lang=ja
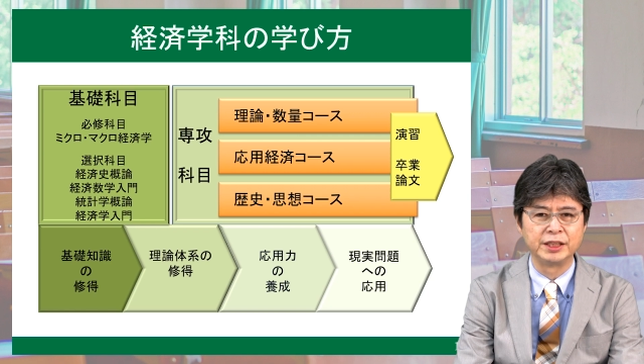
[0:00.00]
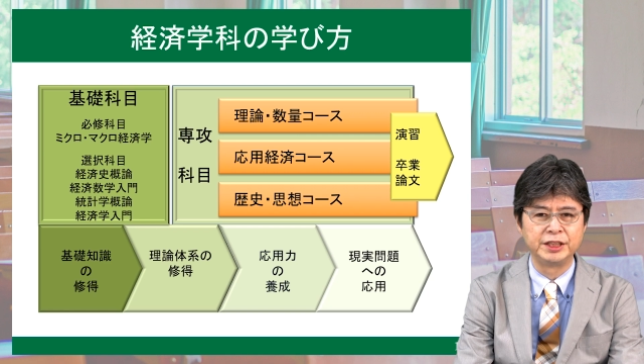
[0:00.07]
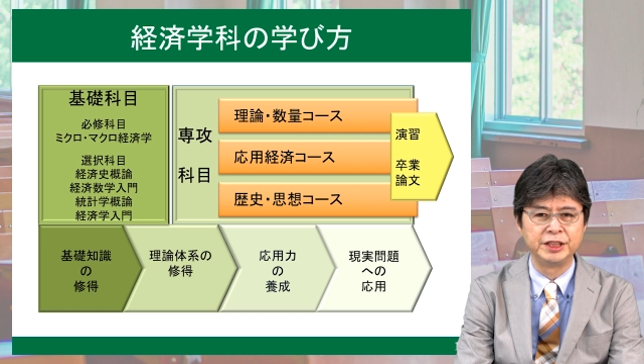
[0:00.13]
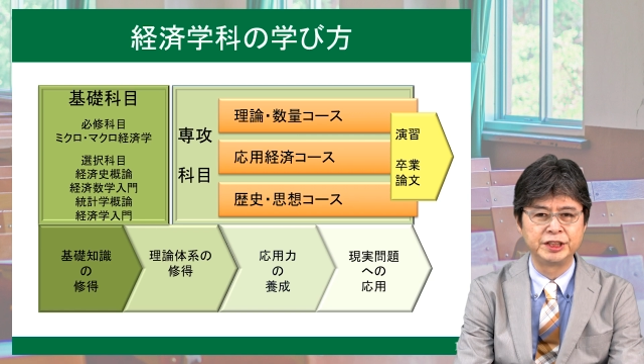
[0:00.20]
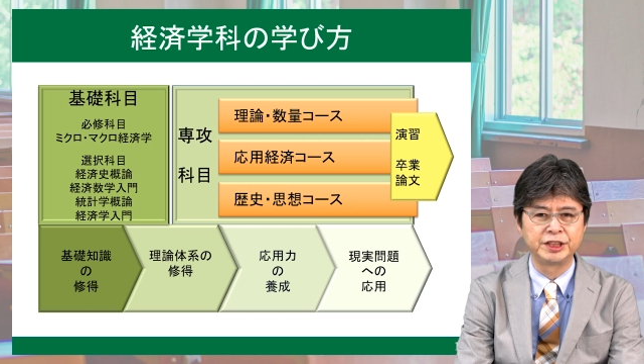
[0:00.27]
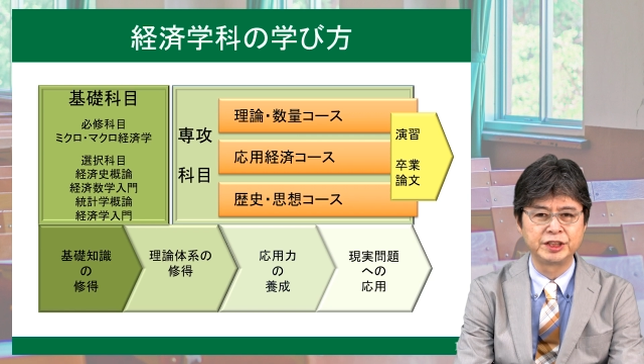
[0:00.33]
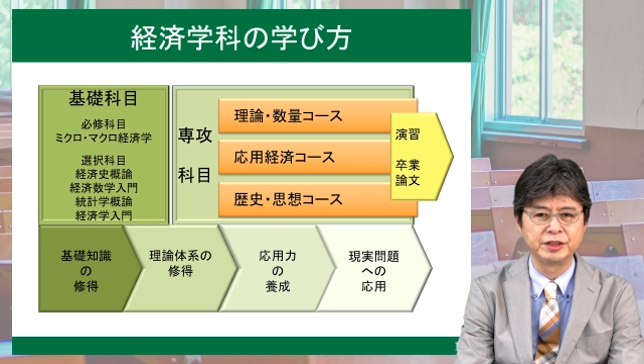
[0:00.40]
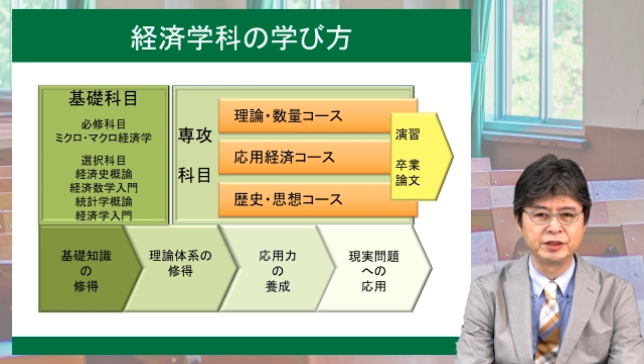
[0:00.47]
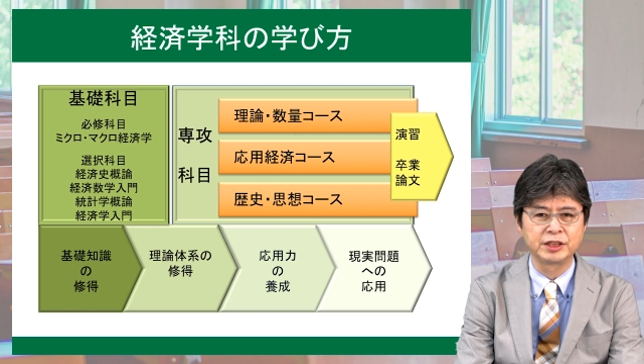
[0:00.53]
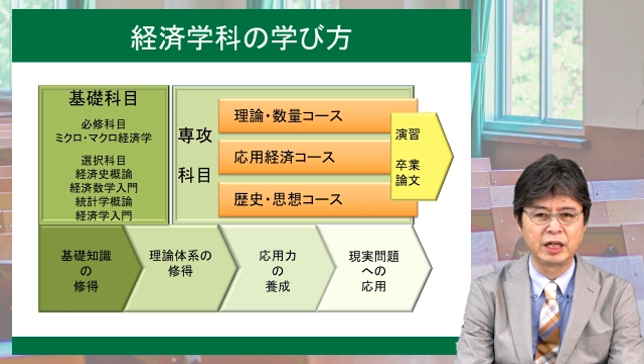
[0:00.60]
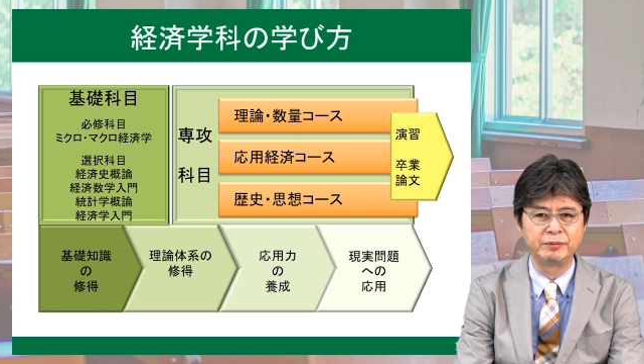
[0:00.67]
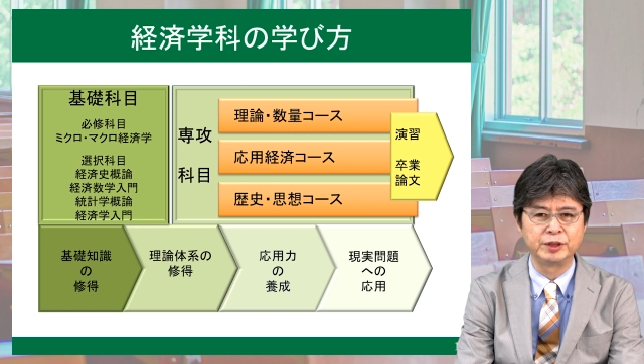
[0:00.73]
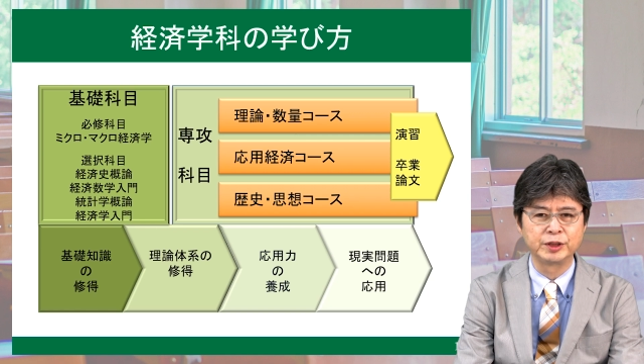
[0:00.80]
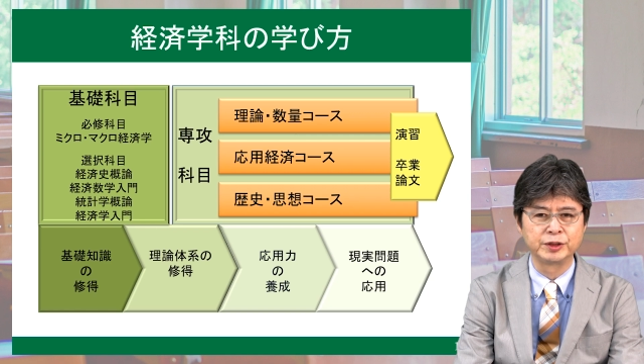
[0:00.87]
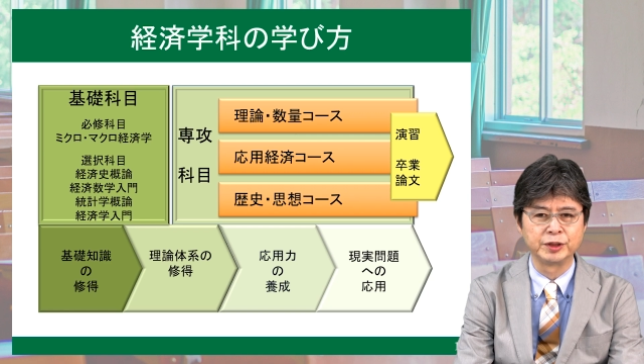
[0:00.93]
必修科
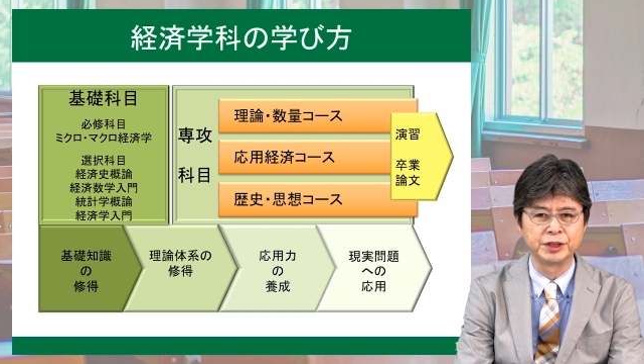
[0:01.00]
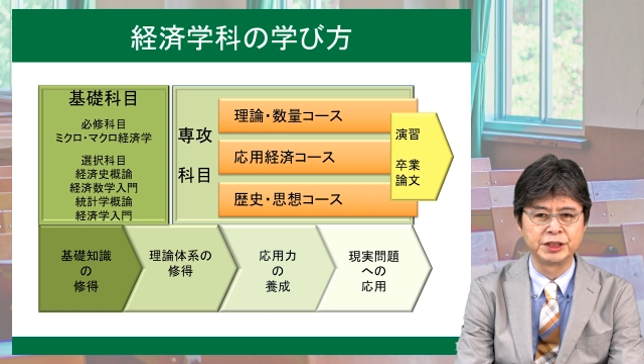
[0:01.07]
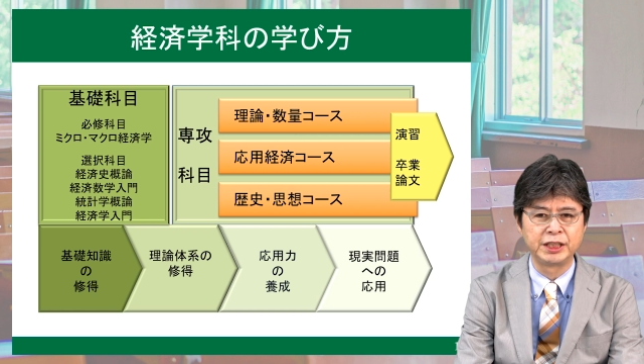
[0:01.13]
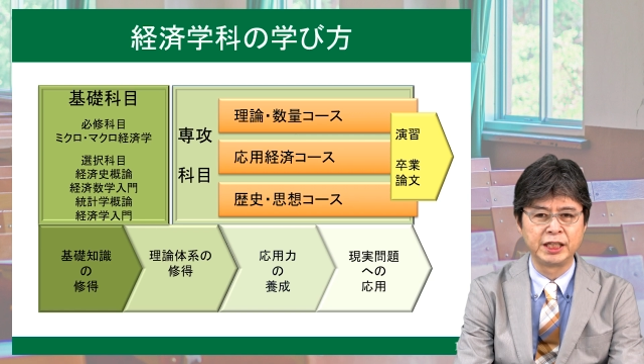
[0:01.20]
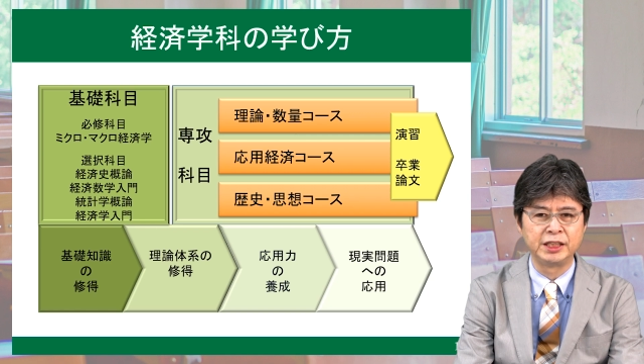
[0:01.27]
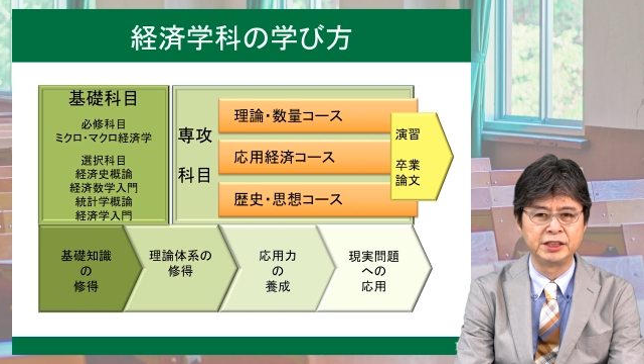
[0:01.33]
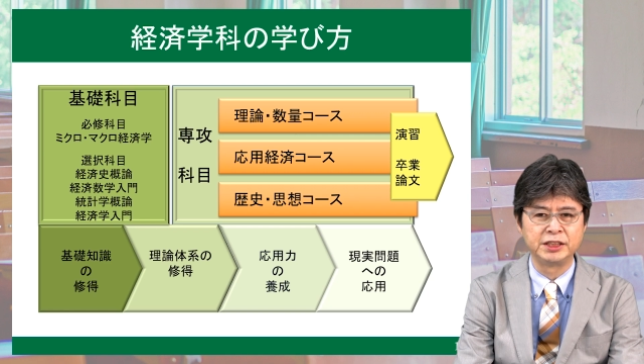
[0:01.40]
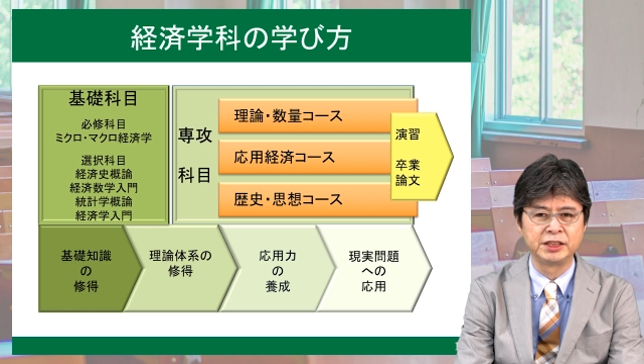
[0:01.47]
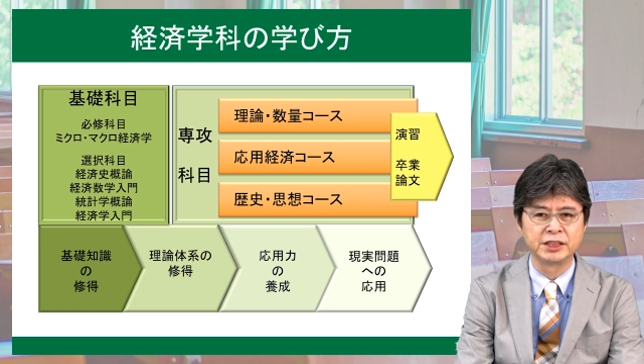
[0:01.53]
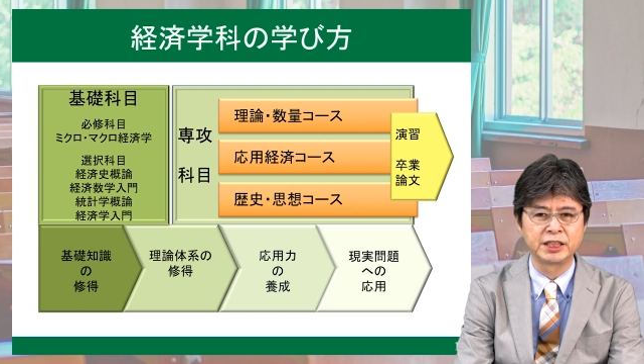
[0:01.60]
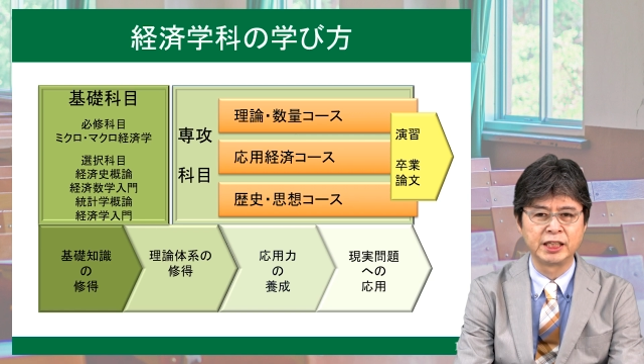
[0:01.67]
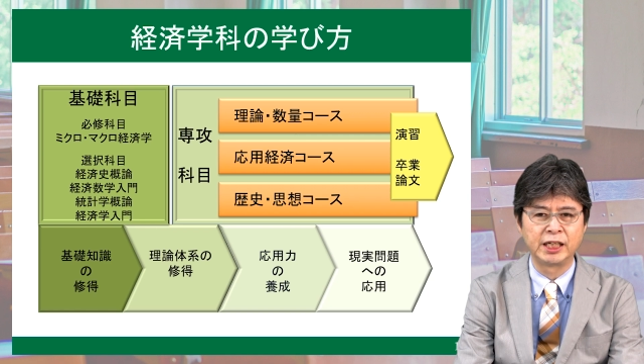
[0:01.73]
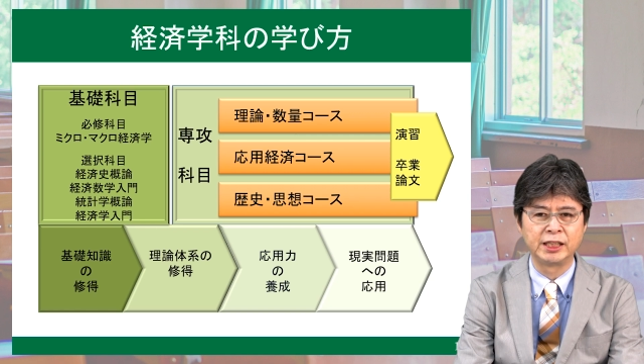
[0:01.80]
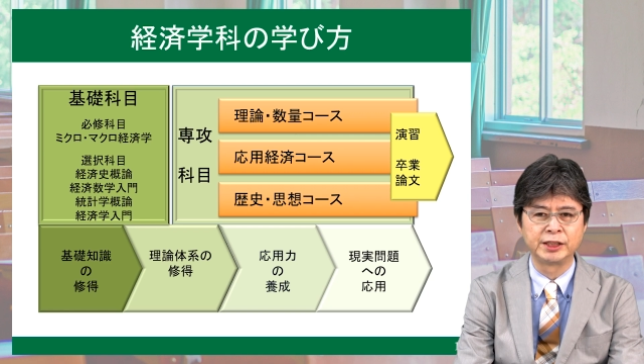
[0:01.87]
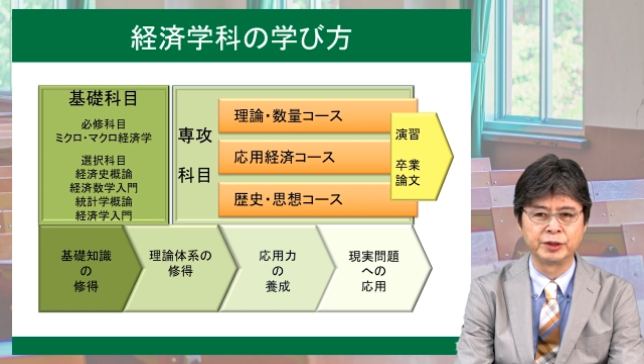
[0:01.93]
目として位置づけ
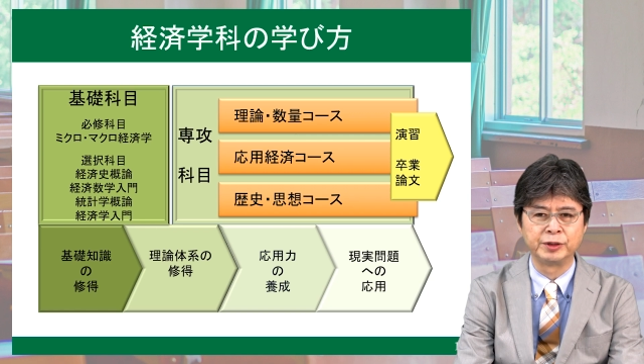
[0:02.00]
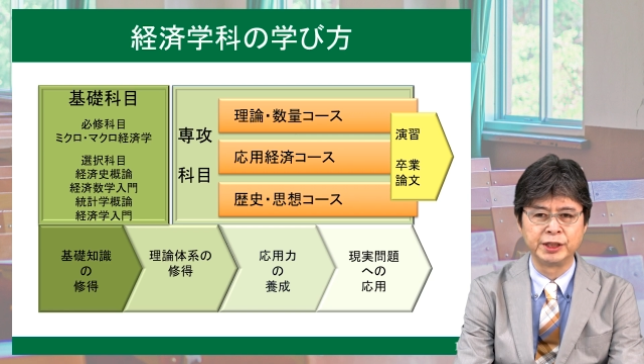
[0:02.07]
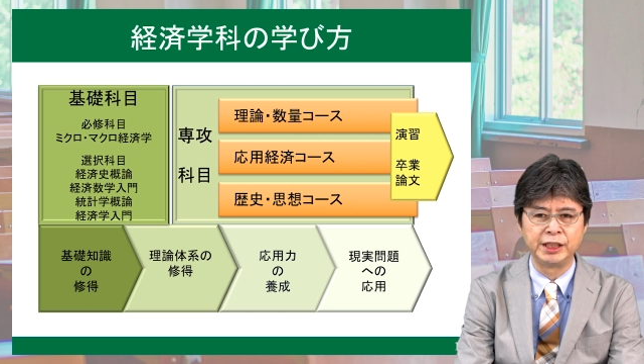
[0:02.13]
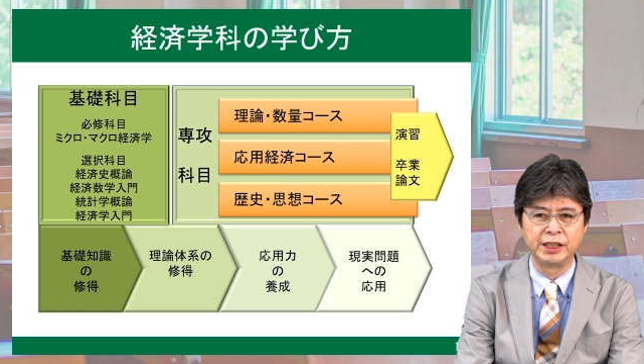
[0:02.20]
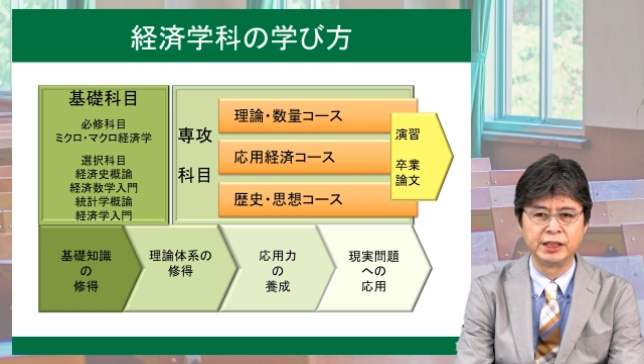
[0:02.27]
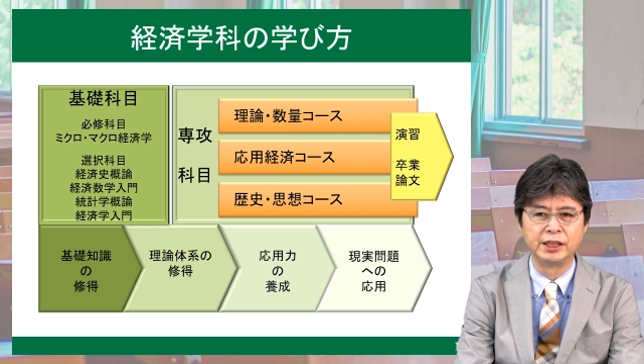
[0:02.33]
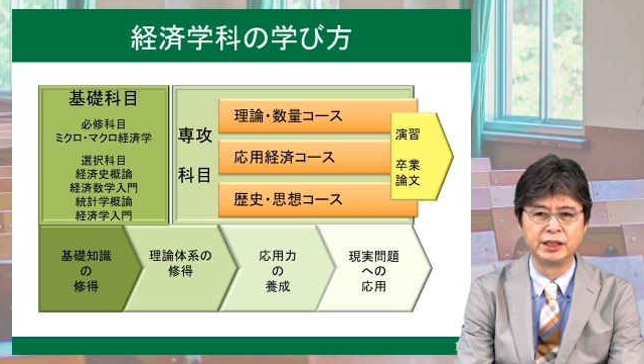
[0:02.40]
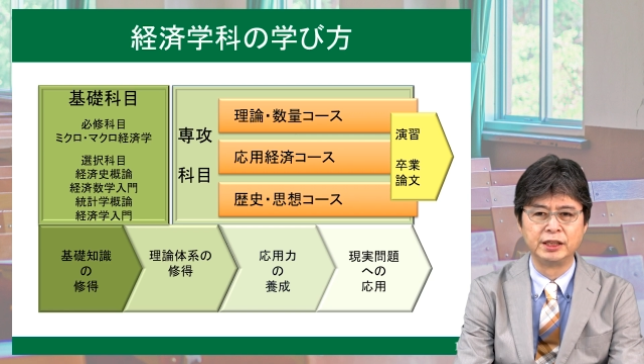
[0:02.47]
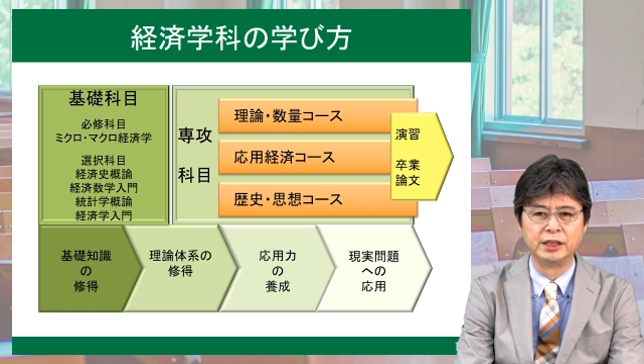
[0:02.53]
られており